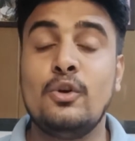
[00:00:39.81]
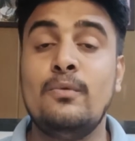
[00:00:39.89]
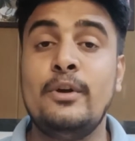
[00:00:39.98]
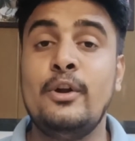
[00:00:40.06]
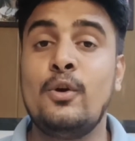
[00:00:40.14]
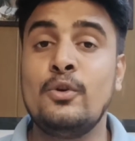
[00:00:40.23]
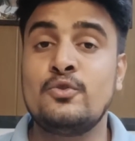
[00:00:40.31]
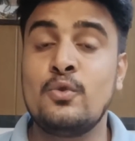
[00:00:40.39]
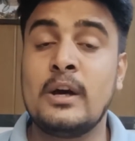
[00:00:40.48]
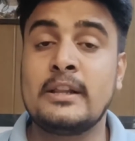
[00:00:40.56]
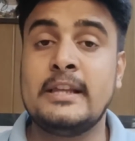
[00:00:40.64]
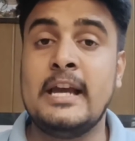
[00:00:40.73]
तो वीडियो को
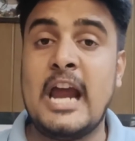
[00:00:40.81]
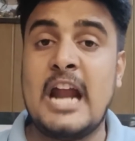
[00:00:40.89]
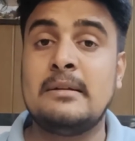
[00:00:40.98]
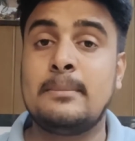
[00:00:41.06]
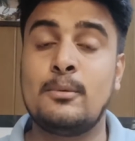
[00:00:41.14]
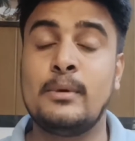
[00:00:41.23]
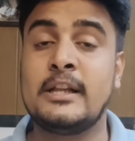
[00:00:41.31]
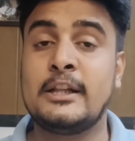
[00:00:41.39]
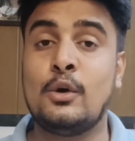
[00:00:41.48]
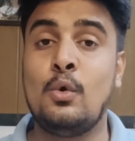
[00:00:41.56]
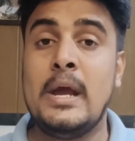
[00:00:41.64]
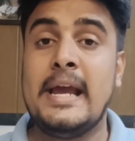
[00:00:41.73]
शुरू करते हैं एंड आपको
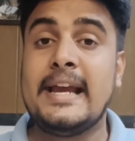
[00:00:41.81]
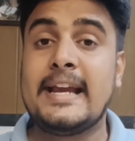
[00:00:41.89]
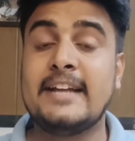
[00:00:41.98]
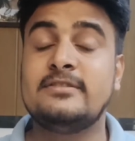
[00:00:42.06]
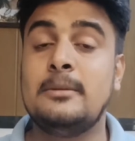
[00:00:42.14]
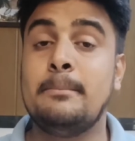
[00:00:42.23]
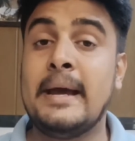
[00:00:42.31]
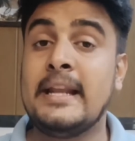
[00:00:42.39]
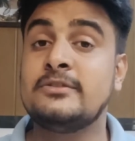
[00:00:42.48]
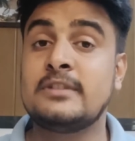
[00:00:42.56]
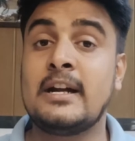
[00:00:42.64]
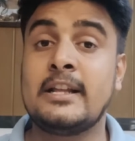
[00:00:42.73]
बताता हूँ कि कैसे
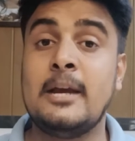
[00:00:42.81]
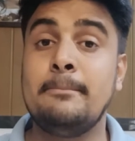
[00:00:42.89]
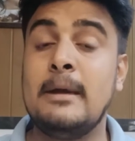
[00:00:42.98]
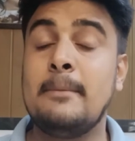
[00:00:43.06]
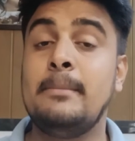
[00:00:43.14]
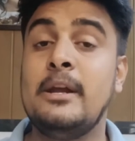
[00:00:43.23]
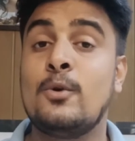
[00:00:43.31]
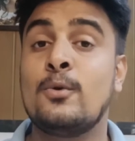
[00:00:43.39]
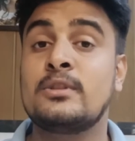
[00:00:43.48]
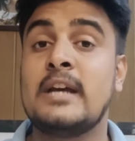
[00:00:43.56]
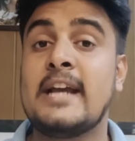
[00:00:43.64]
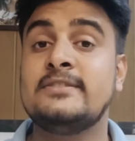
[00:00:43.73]
मैंने स्टार्ट किया मैं अपने
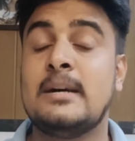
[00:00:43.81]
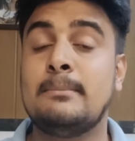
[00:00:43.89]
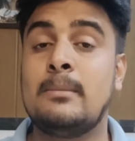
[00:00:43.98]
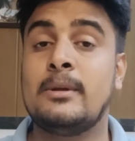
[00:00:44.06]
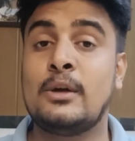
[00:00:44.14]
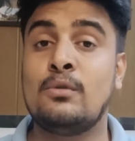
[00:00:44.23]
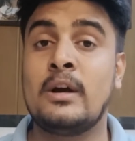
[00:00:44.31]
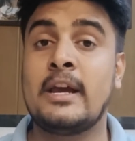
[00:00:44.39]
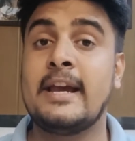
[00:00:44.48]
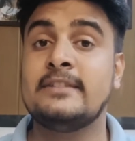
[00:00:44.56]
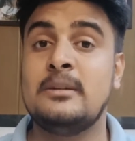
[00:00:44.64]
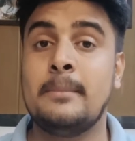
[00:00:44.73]
खुद का एग्जाम्पल
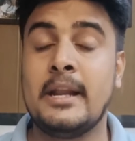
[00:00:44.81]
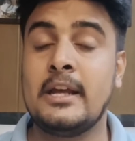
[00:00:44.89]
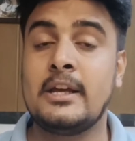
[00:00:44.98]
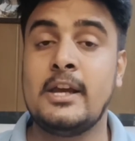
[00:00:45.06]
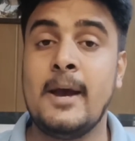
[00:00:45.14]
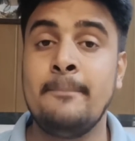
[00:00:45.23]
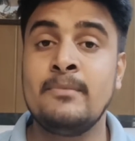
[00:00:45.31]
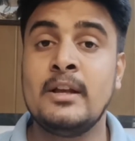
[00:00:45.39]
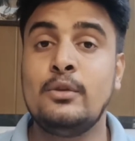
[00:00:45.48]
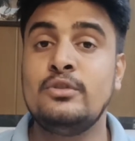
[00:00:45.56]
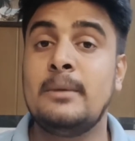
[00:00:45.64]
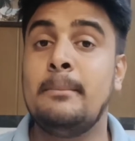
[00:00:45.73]
बताऊंगा कि कैसे मैंने किया
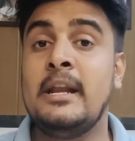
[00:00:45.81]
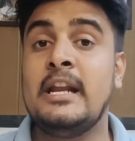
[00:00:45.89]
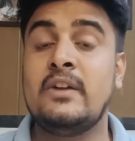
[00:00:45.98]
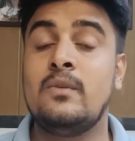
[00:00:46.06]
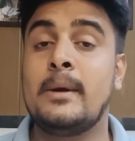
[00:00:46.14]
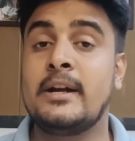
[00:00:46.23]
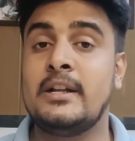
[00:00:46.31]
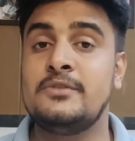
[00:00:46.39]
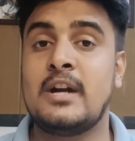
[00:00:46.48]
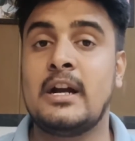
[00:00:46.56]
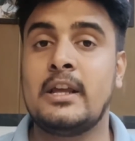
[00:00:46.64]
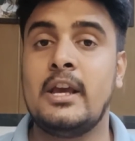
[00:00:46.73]
तो जब मैंने नेटवर्क
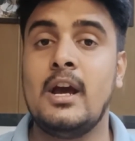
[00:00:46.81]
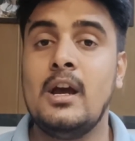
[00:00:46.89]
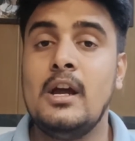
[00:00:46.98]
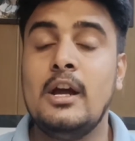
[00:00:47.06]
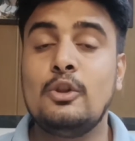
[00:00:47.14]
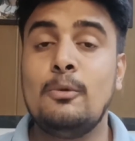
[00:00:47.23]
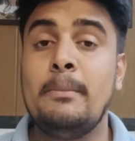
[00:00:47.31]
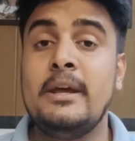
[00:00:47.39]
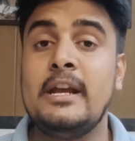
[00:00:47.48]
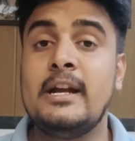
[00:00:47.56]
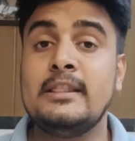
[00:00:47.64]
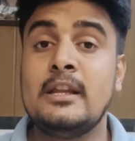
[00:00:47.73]
मार्केटिंग स्टार्ट किया तो
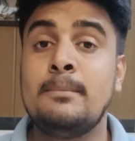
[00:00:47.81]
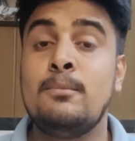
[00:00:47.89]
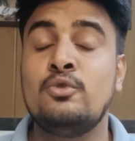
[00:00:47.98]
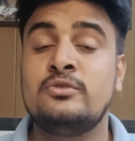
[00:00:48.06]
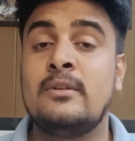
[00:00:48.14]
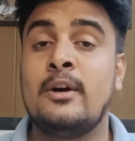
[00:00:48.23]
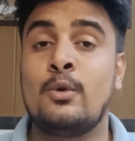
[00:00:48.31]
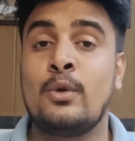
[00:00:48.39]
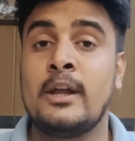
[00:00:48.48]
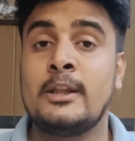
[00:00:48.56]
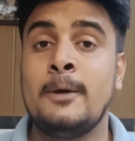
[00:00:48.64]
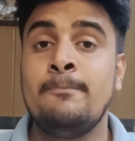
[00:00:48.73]
मेरे के अंदर भूत सवार
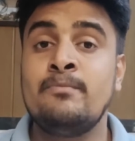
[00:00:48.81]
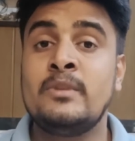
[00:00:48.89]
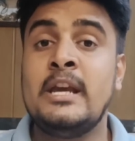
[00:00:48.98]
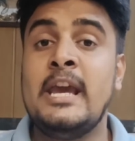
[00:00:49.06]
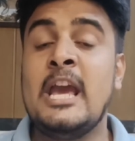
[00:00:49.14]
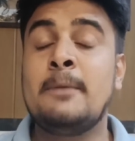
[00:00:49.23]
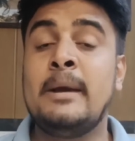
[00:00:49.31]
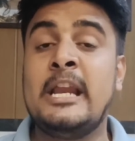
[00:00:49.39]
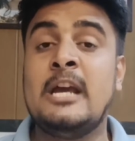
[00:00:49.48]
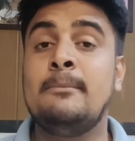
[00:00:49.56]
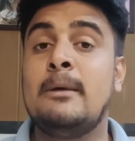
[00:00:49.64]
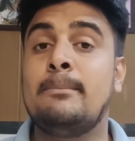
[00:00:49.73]
हो गया था कि एक
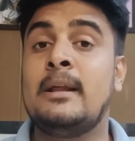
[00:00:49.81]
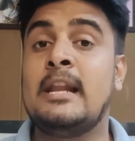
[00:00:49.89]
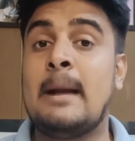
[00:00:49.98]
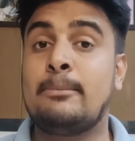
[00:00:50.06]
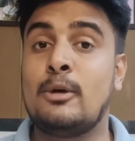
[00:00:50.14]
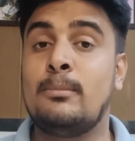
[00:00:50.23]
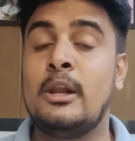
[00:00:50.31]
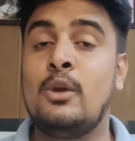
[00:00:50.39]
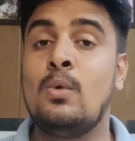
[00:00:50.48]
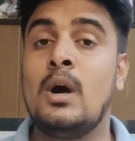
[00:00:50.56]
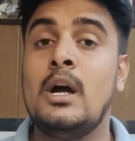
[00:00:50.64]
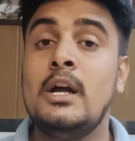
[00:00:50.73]
महीने में अपना लैपटॉप
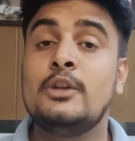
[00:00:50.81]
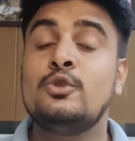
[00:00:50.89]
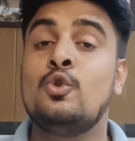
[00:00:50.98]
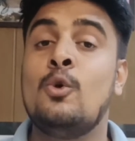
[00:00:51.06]
ले लूंगा